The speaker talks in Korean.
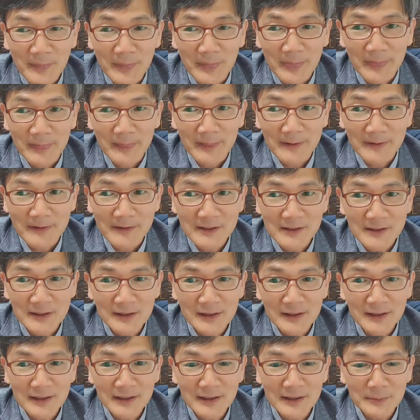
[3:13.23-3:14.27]
음,
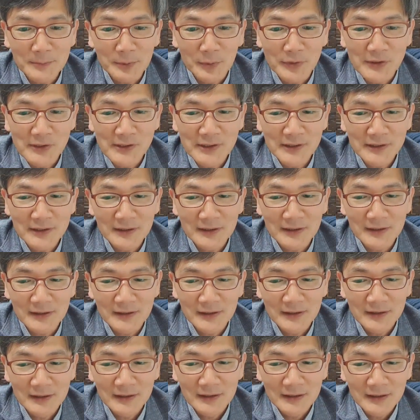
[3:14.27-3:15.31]
진리
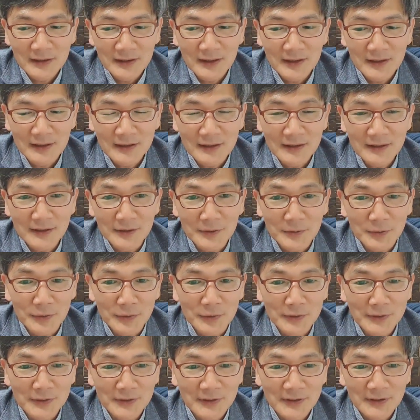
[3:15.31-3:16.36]
본질을 깨닫게 된
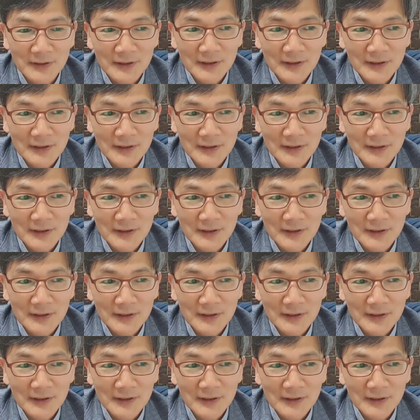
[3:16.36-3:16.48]
거죠.